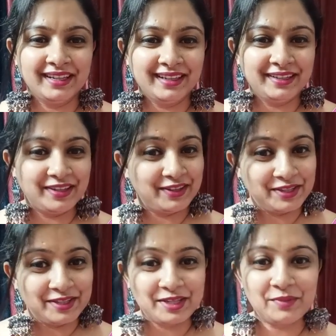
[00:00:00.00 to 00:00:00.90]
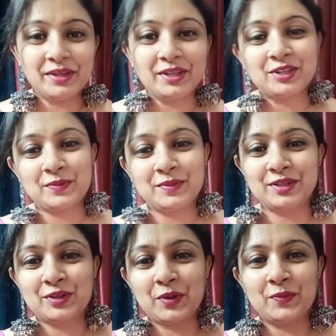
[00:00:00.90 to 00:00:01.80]
ইয়াররিংসটা বেশ বেশ
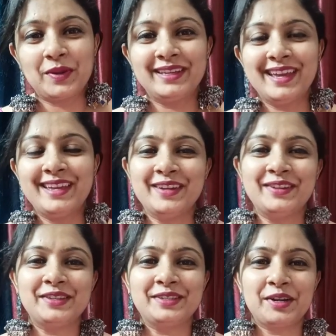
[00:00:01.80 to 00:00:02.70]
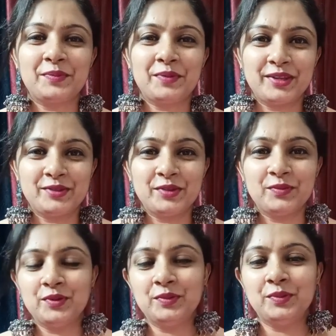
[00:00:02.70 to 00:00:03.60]
সবাইকে ইয়াররিংসটার প্রাইসও বলবো